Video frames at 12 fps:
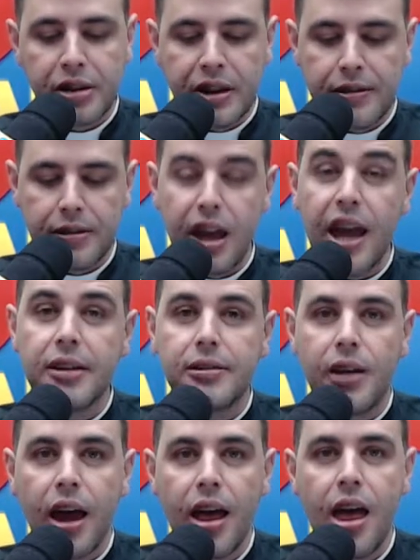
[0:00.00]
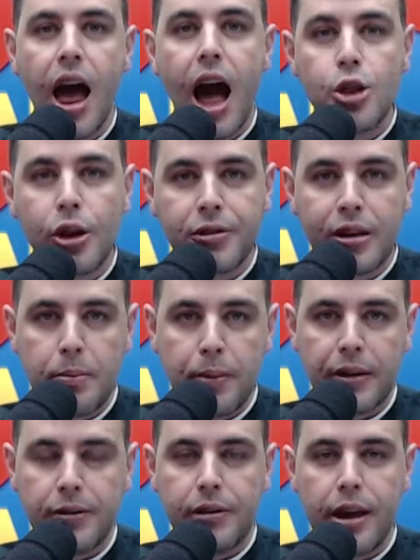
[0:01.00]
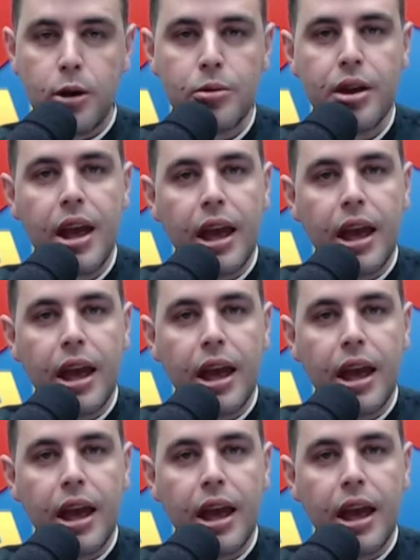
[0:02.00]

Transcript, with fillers: tristeza, a nossa depressão?